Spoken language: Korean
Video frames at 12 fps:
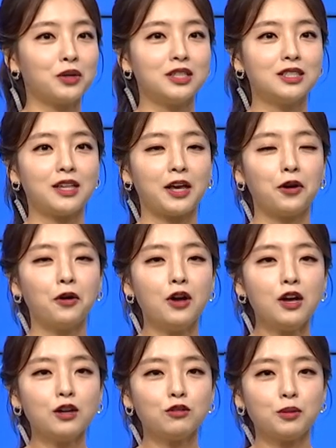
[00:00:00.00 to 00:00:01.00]
있는데요.
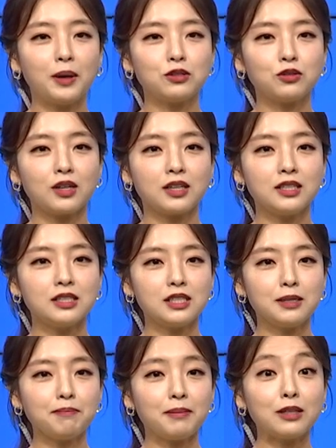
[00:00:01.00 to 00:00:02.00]
우리 매수가는
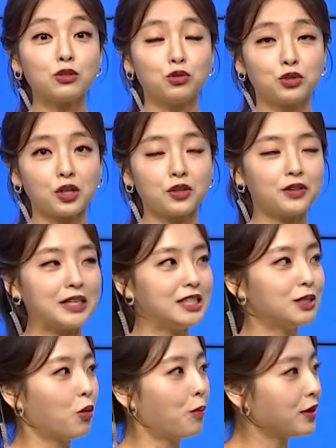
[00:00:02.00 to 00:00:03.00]
10만 9천 원에
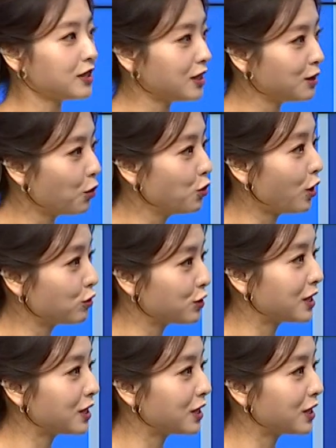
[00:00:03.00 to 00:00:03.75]
25% 보유하고